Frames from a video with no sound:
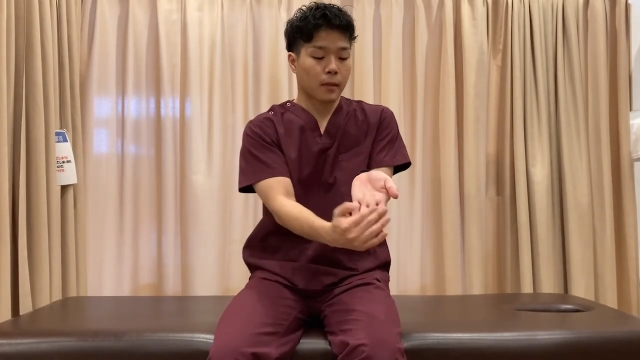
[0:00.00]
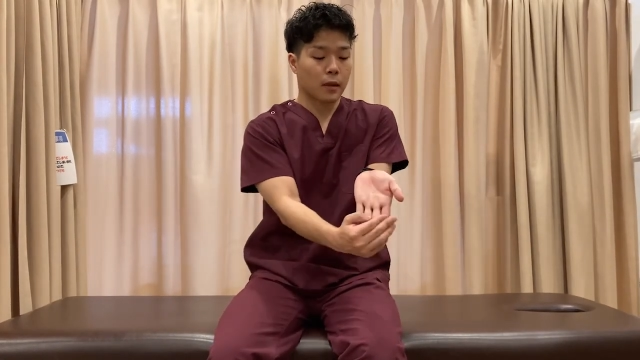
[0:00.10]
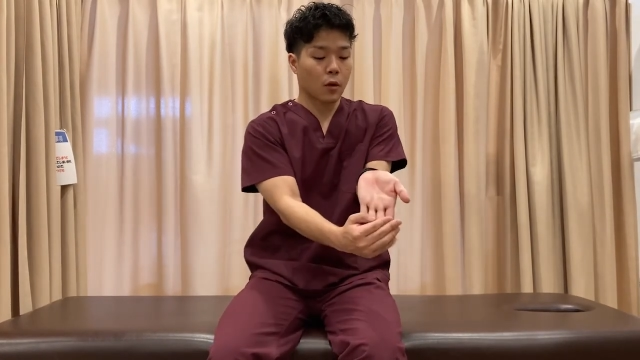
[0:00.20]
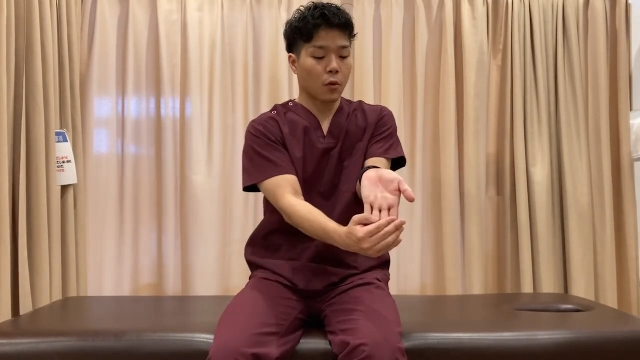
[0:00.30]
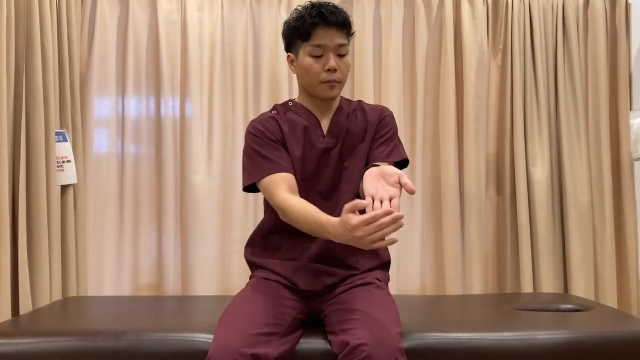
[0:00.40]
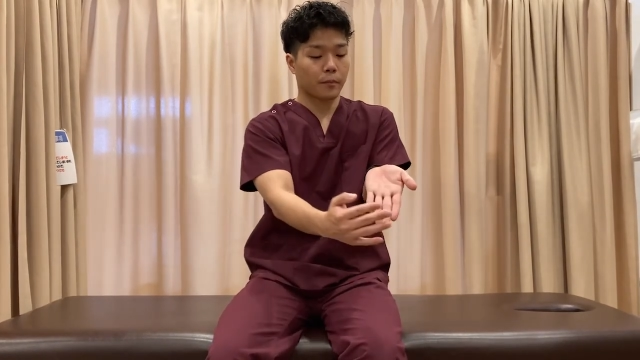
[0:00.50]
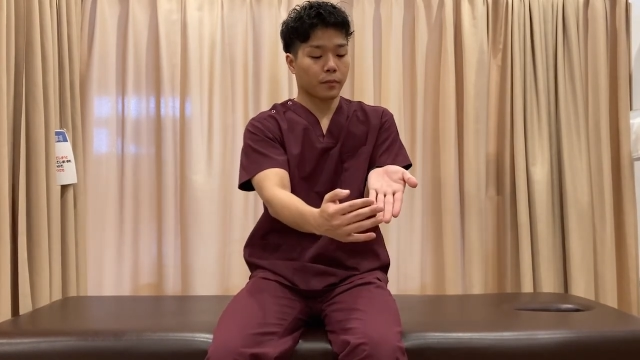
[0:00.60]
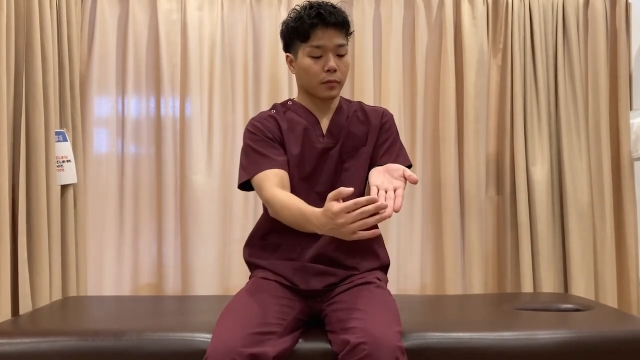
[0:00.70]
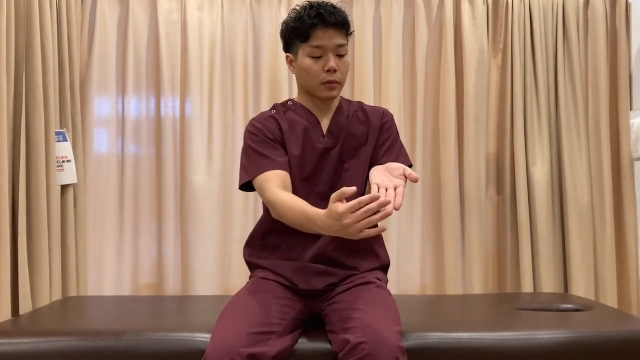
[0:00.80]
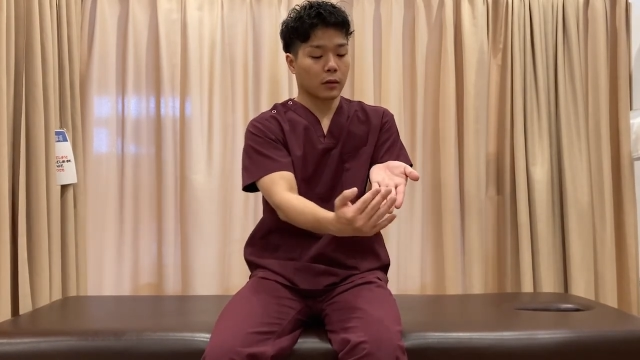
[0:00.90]
手を
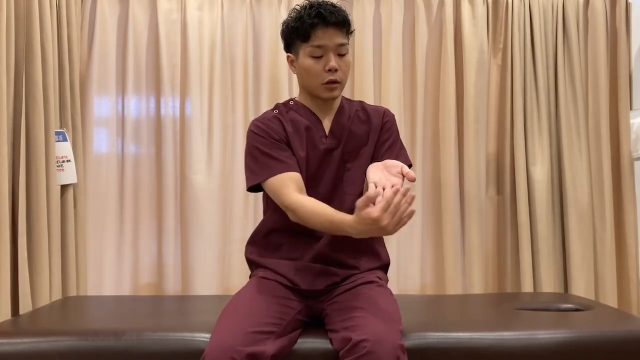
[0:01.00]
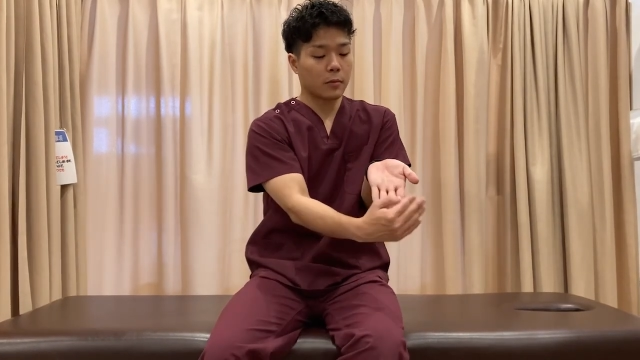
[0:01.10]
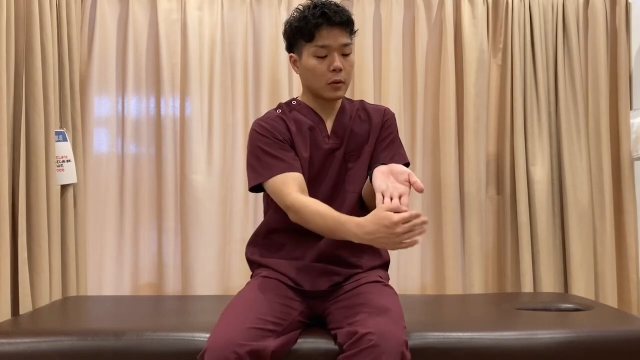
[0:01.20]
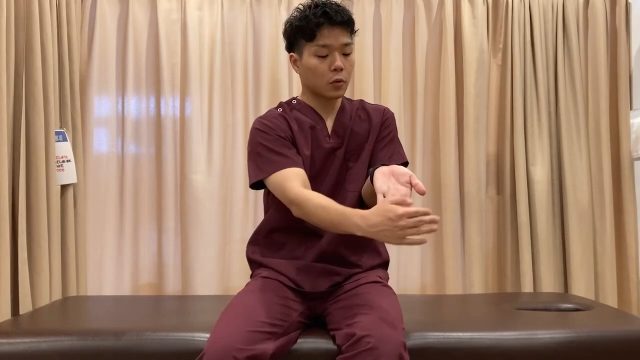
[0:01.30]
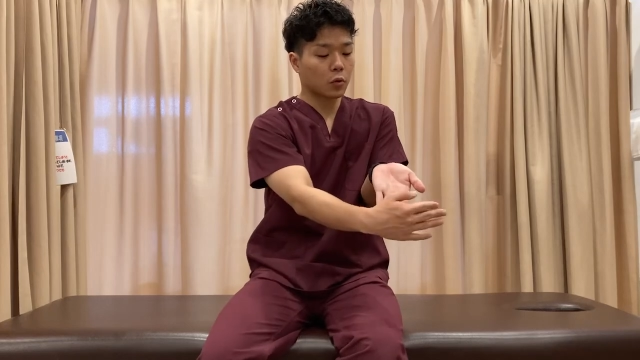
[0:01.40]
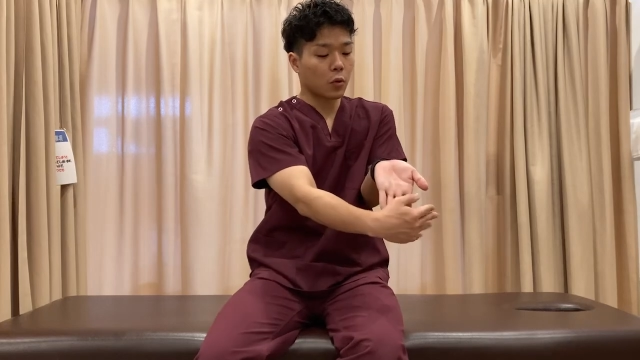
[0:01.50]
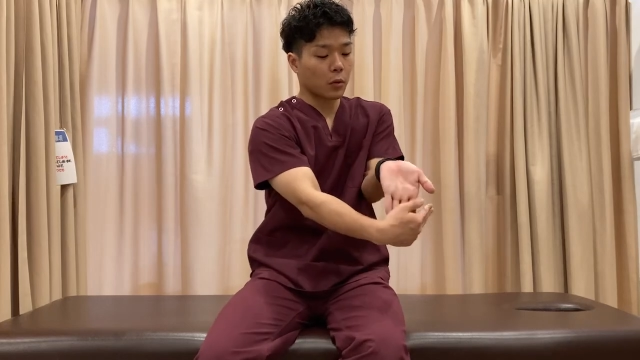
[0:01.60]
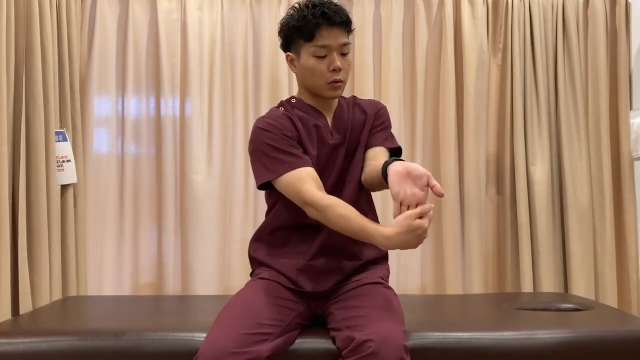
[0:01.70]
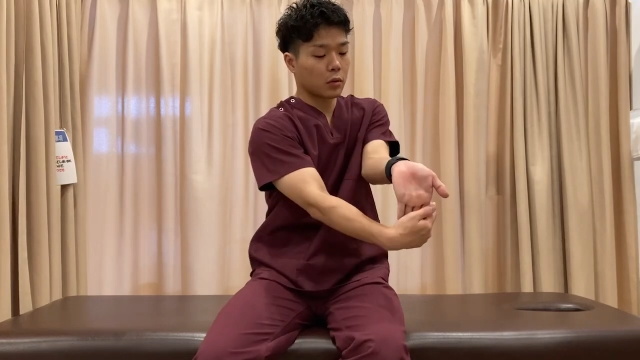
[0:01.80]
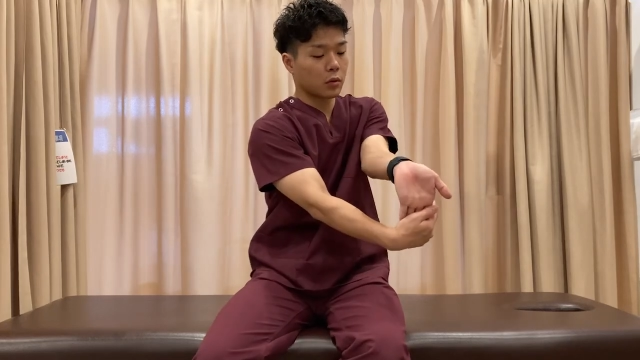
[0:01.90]
指ごと